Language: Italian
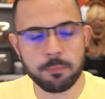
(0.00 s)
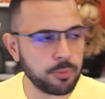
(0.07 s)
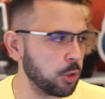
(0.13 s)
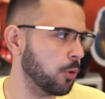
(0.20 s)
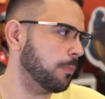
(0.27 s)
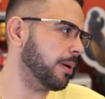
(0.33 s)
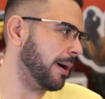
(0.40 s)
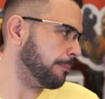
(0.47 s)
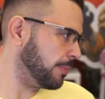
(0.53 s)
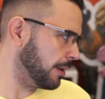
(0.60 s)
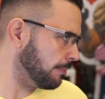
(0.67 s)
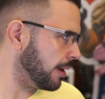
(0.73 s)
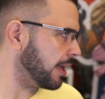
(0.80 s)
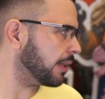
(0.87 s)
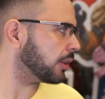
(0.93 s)

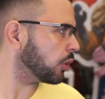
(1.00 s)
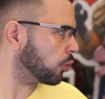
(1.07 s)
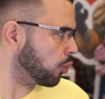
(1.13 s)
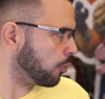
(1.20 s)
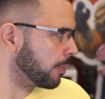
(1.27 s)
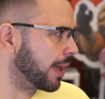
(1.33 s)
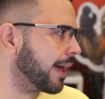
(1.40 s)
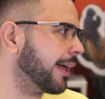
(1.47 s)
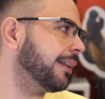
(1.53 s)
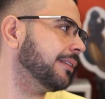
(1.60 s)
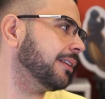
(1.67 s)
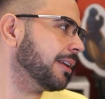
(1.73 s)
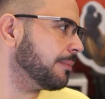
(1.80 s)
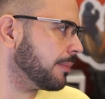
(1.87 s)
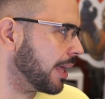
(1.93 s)
probabilmente come
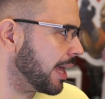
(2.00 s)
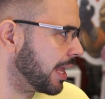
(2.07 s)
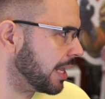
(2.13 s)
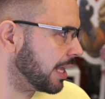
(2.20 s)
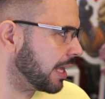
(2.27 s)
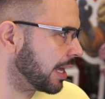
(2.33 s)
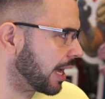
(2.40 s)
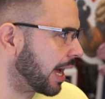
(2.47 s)
altri mieli